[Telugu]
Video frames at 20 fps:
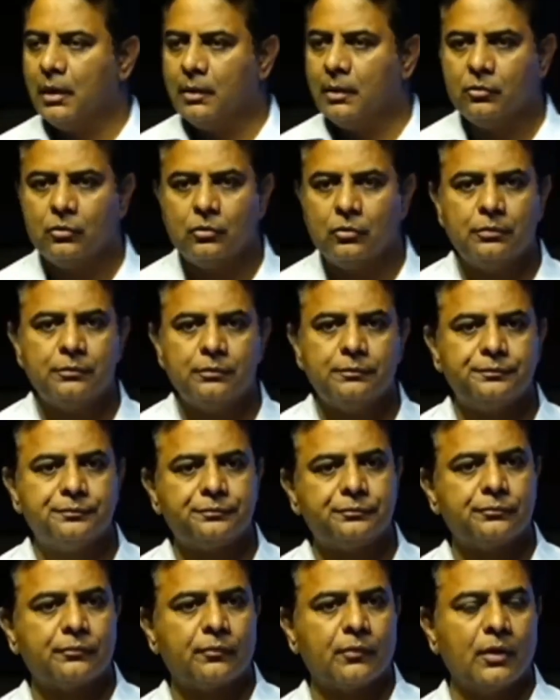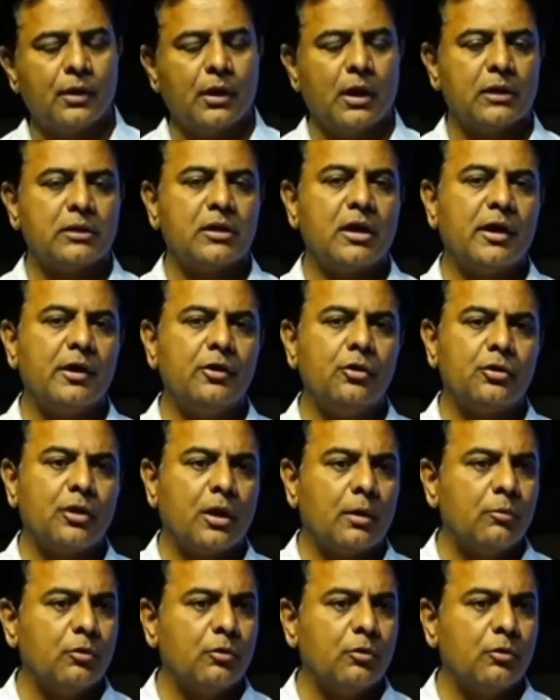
మేము గత రెండు